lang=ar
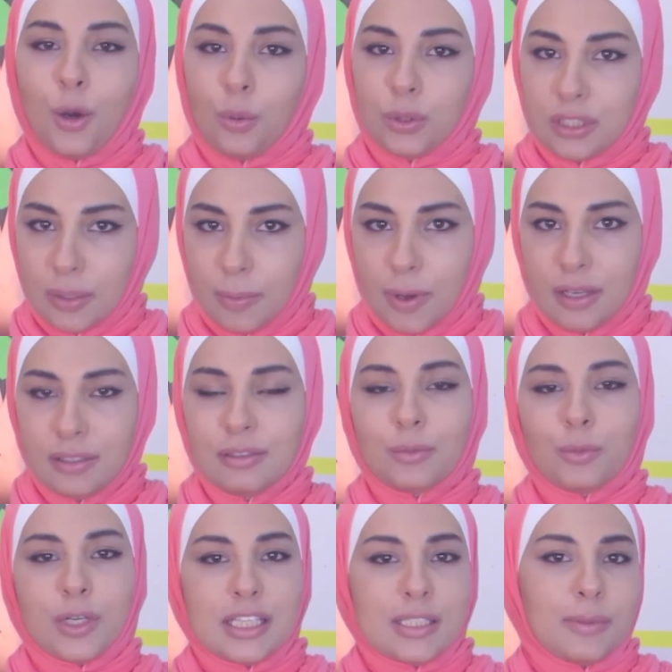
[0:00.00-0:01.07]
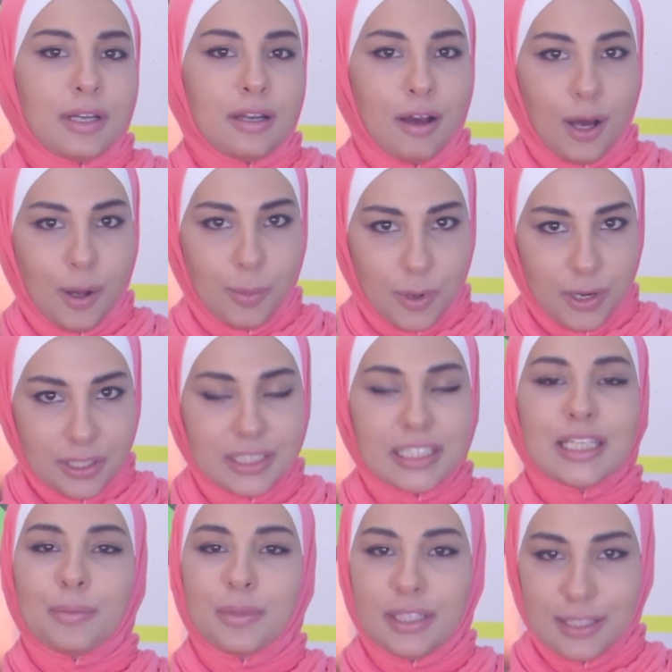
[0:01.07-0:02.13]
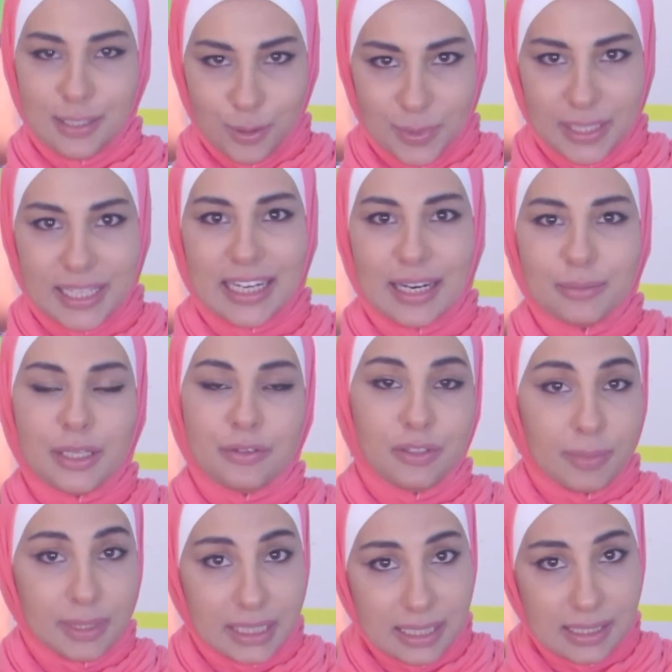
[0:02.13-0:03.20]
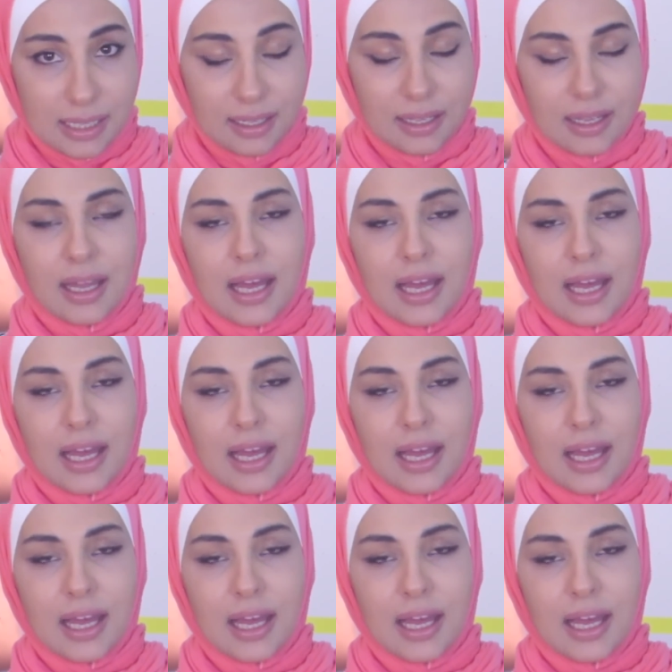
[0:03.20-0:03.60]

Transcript: ودي طبعا مناسبة للأعمار اللي بيدرسوا من الكلام ده في المدرسة